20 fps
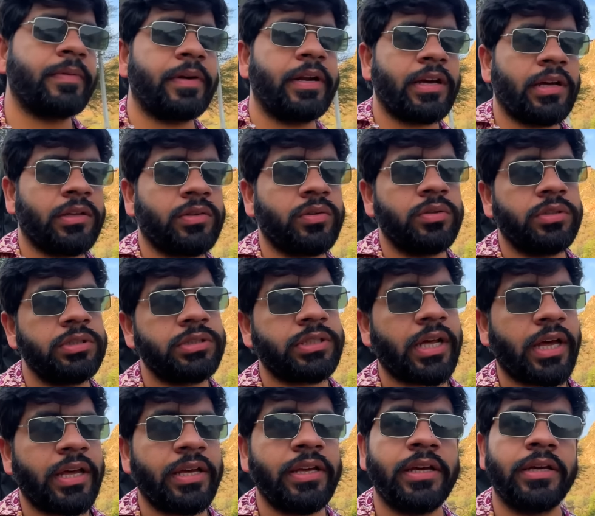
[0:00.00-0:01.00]
पड़ेगा थोड़ी
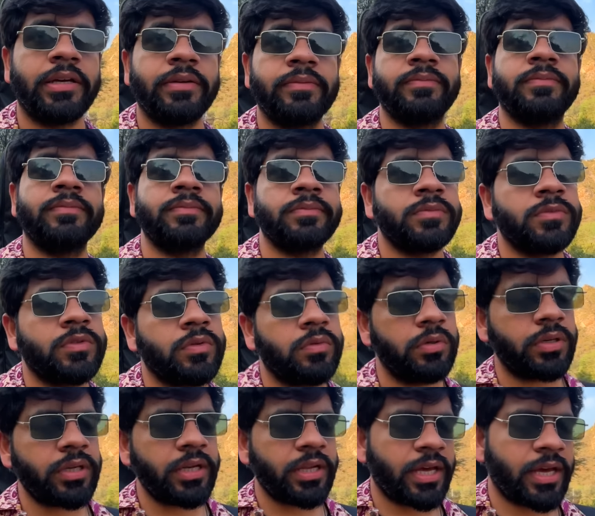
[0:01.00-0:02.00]
चढ़ाई है
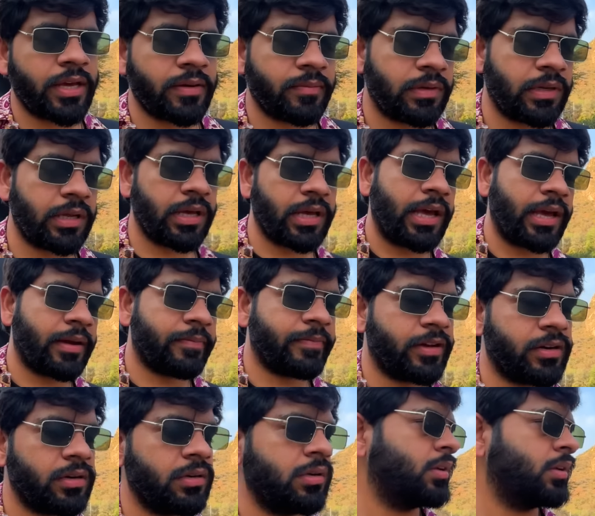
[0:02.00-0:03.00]
थोड़ी नहीं है मतलब है पर